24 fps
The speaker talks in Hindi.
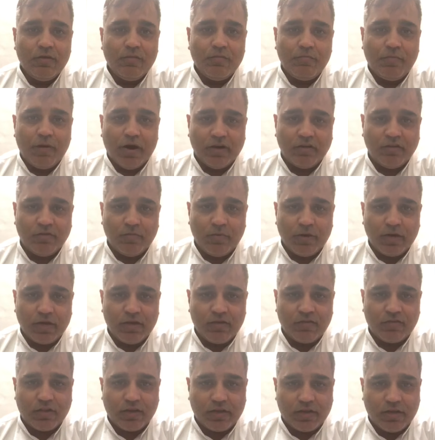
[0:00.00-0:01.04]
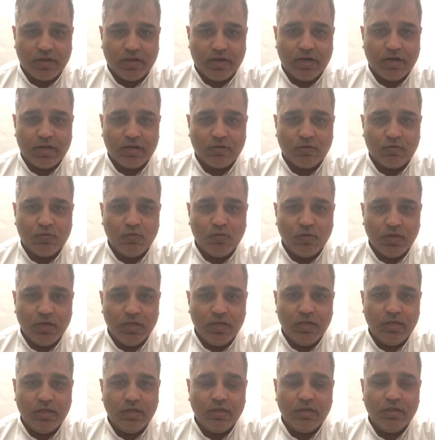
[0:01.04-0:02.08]
भाजपा की सरकार
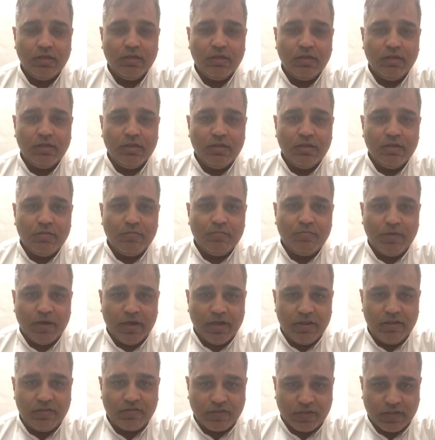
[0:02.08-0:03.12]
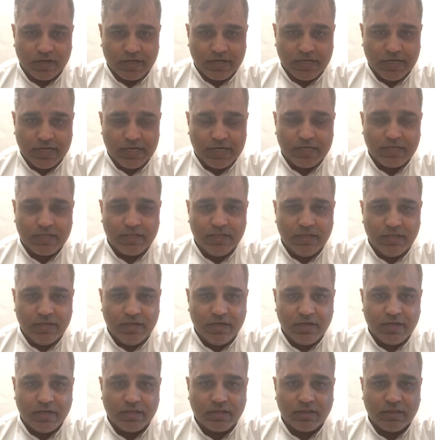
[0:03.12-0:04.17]
गूंगी बहरी सरकार की
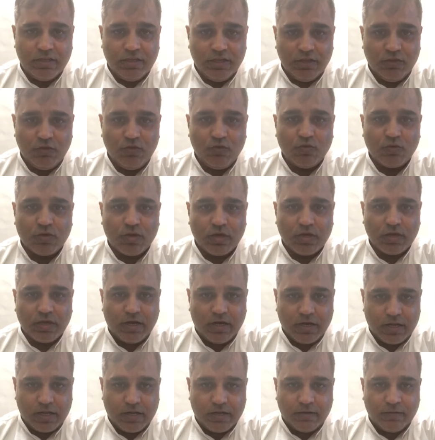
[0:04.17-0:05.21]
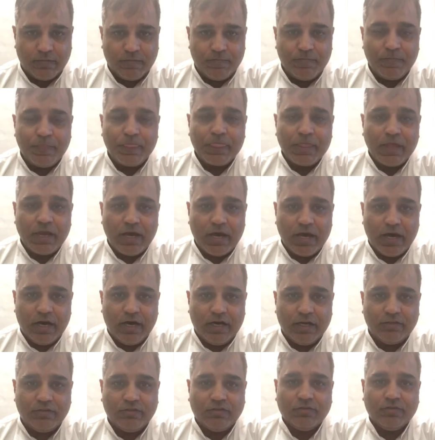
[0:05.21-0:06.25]
गलत नीतियों के कारण
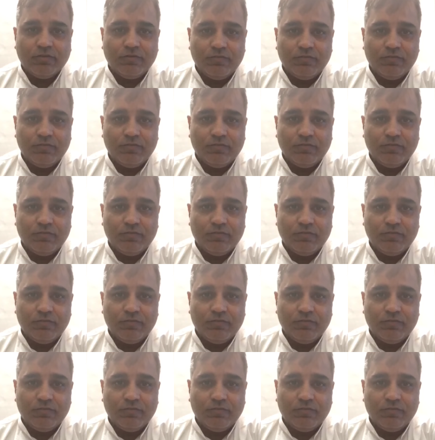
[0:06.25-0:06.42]
आज